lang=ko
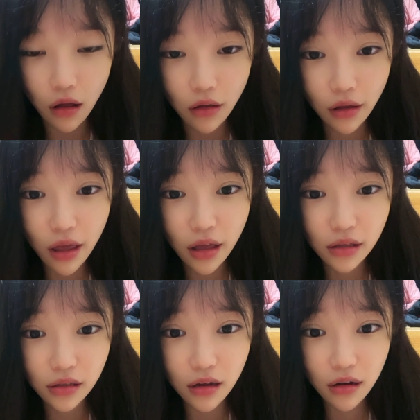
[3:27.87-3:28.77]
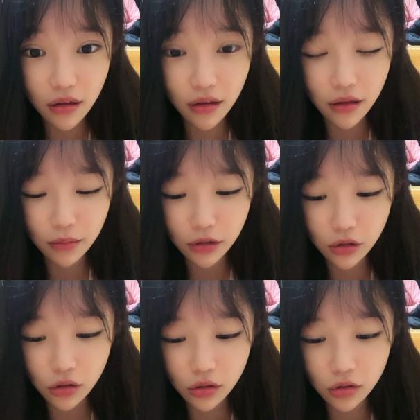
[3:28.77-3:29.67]
개 잘해.
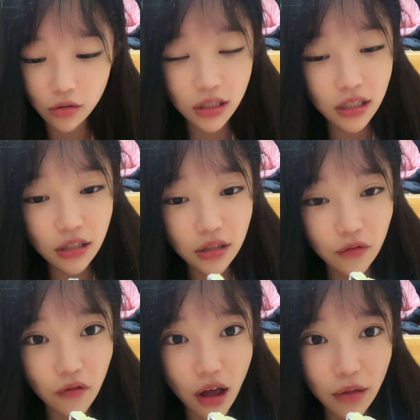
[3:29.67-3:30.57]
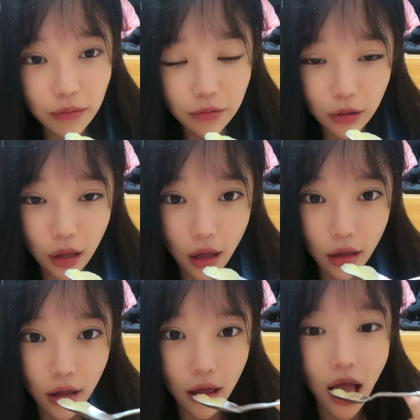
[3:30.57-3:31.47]
미쳤어. 시즌 5부터
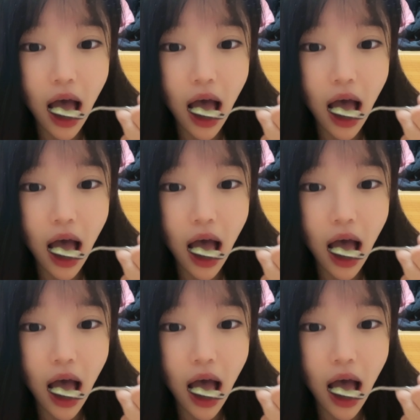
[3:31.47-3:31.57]
다이아야.